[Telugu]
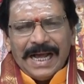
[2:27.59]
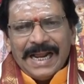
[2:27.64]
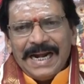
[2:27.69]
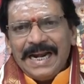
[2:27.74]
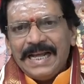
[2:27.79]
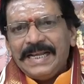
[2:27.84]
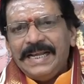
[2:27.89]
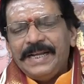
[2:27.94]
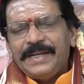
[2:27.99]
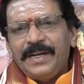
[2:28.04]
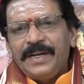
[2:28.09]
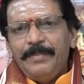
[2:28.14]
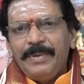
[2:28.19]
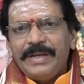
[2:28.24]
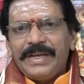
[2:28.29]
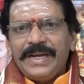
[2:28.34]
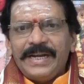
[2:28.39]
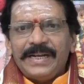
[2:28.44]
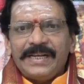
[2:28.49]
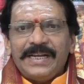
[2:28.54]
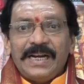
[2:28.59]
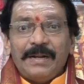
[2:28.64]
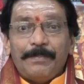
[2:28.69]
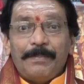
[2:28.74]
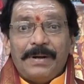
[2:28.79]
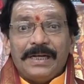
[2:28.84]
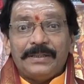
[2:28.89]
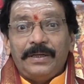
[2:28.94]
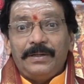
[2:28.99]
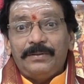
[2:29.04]
అలాగే క్రిమికీటకాల
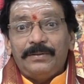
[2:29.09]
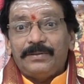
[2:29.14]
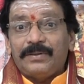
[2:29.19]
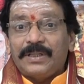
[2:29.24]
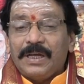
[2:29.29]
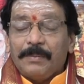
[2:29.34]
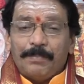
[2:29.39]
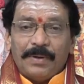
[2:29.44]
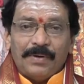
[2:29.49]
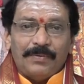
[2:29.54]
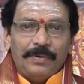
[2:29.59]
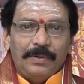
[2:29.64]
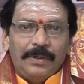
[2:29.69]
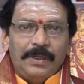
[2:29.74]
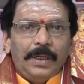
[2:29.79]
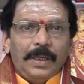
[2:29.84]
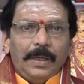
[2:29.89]
బాధలు తప్పవు